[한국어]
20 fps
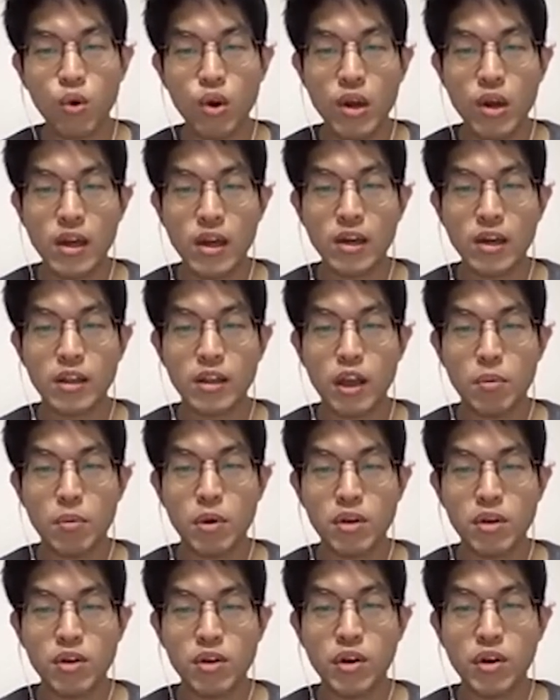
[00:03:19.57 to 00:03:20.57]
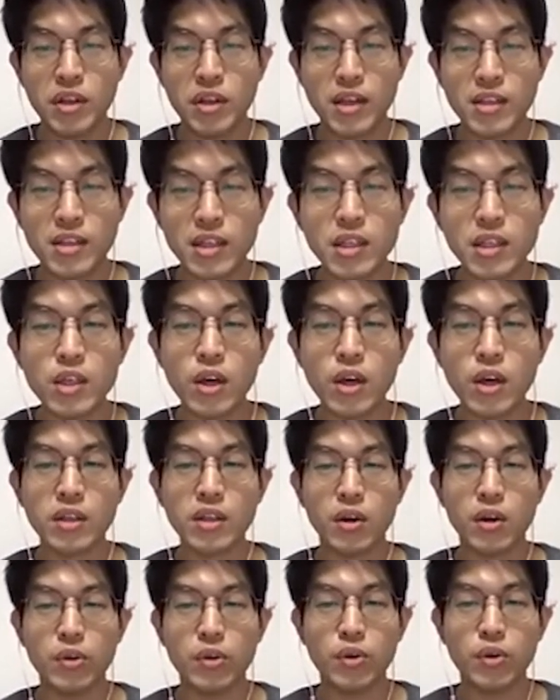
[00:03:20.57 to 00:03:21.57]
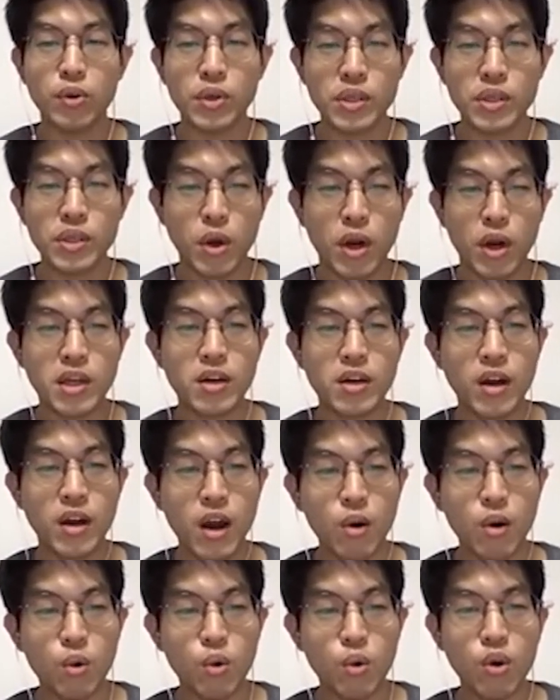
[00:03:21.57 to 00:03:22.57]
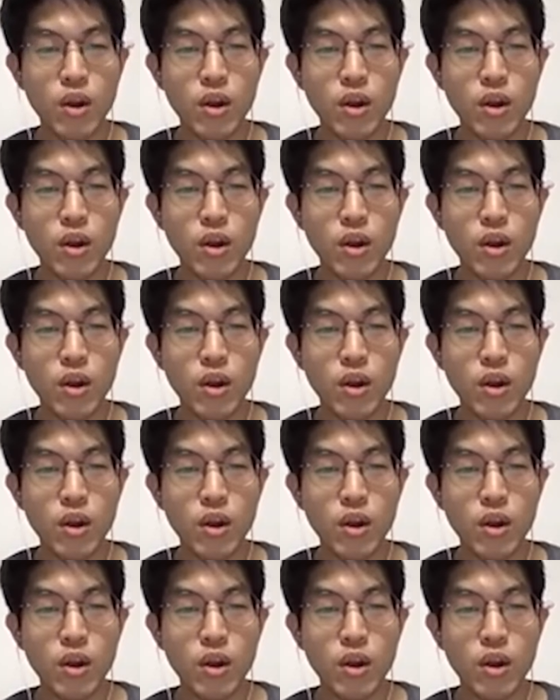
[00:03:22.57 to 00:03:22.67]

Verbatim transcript: 그 다음에 그거에 대한 증서 같은 것들도 이제 관리를 하고,